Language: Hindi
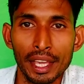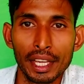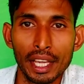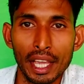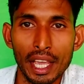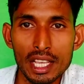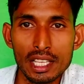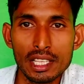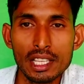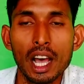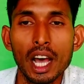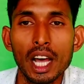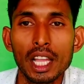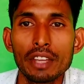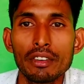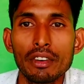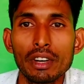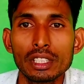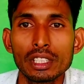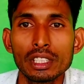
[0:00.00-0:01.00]
एक ऐसा
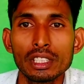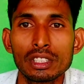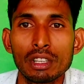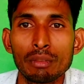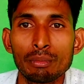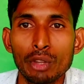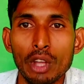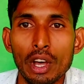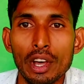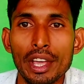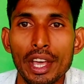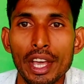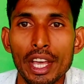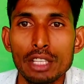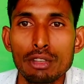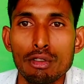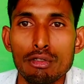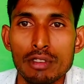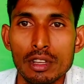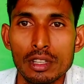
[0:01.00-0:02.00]
आदिवासी समुदाय
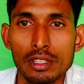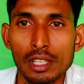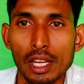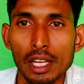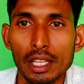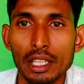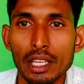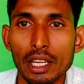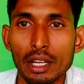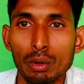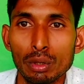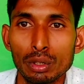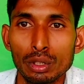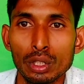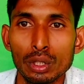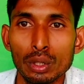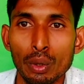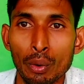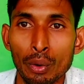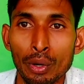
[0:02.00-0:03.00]
है जो जनजातीय
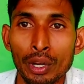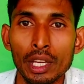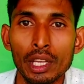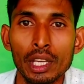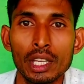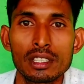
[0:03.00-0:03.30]
घोषित होने